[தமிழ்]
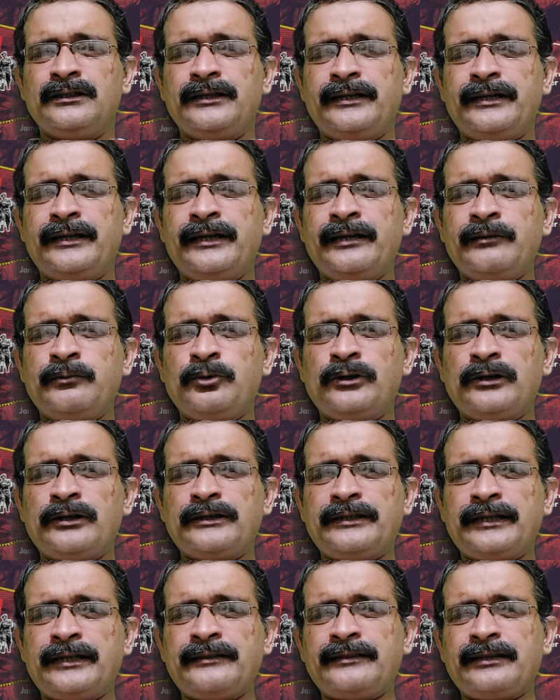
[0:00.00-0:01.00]
இரண்டு மூன்று
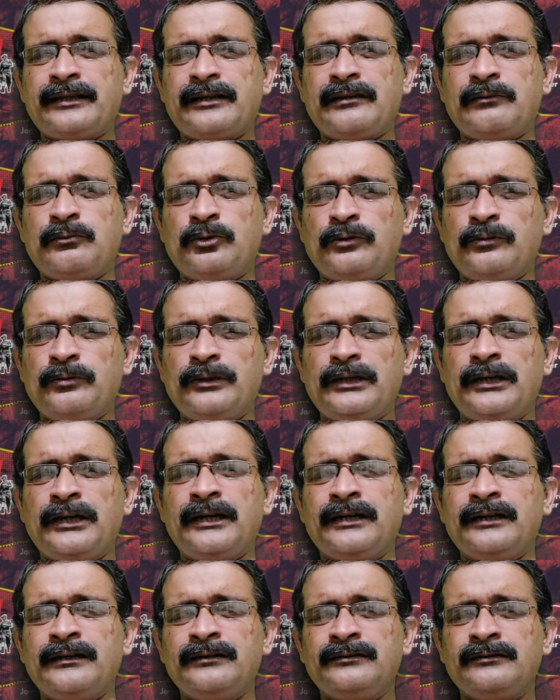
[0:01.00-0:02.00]
தினத்திற்கு முன்பு
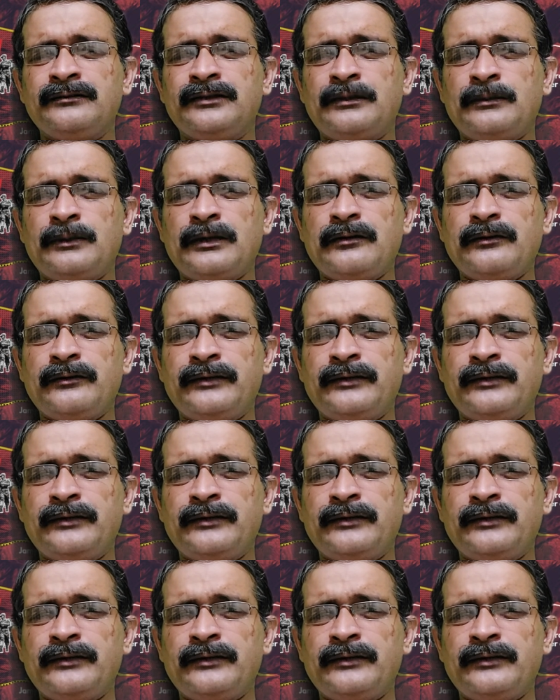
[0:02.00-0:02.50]
தான் நமக்கு